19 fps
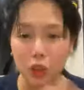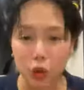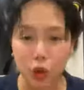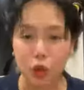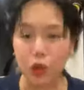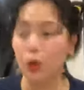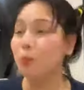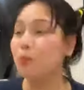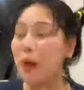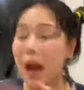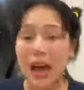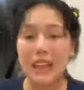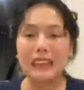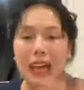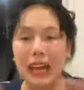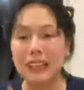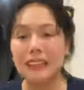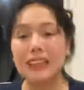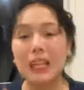ko, yung
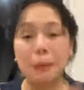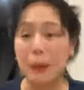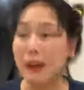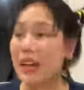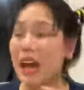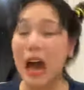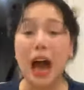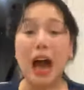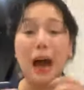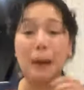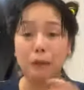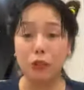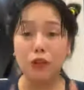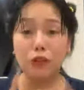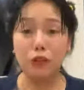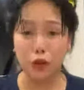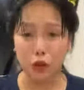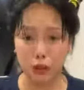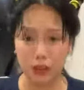bata, hindi pa
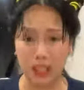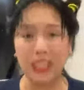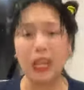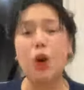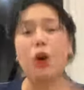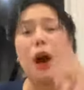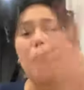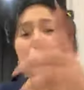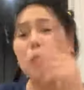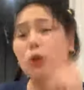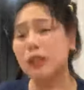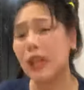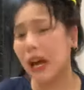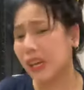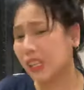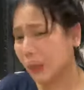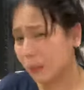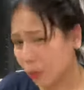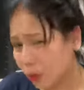nakaka-move on. Ikaw nga
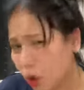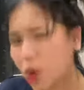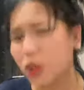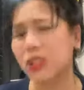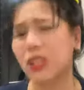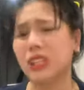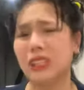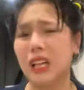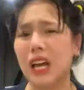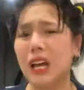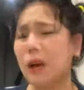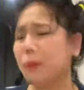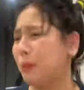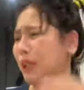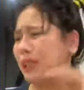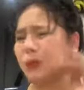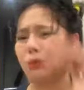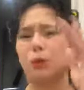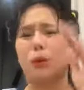putang ina mo, Lodi kitang, ang
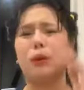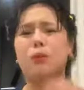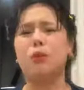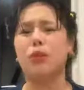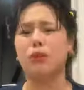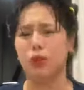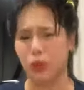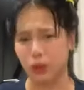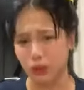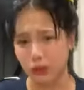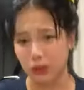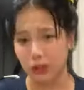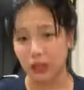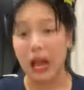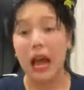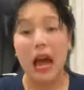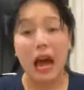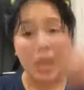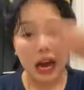bilis mo mag-move on.
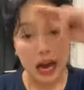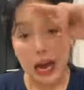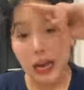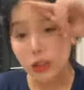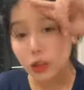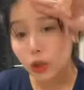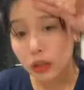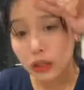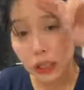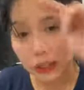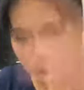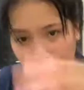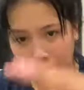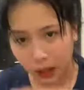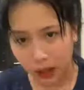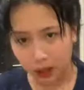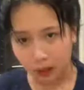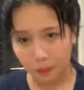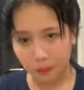Idol
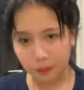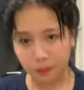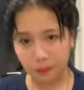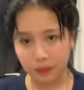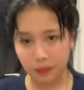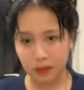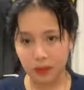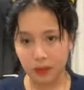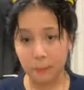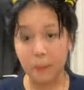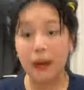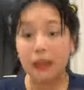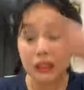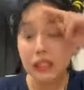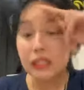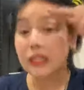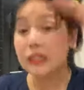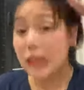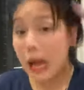kita.
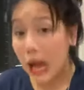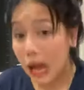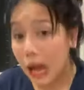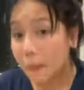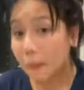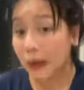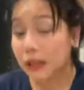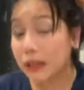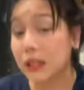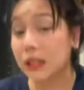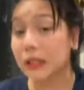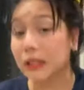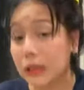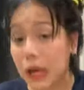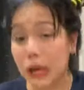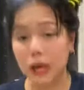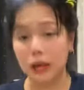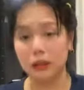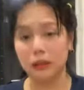Partida ha,
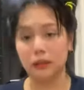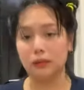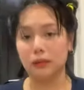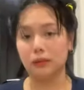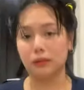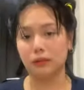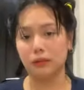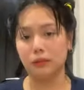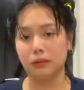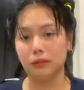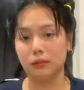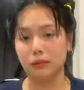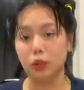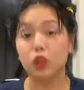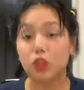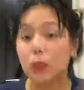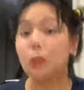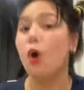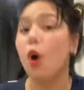partida.
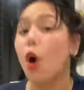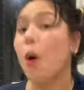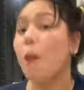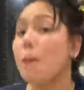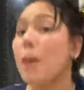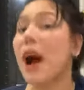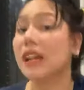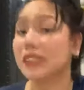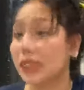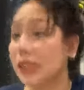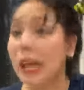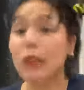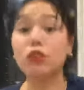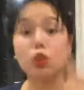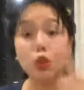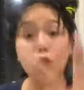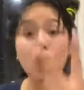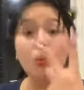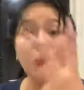Gusto mo akong
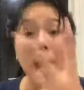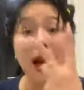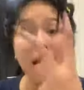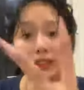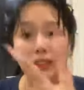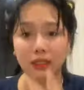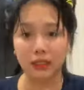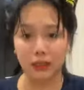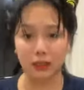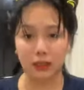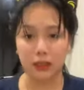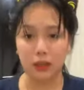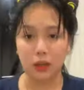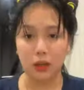pakasalan, two months.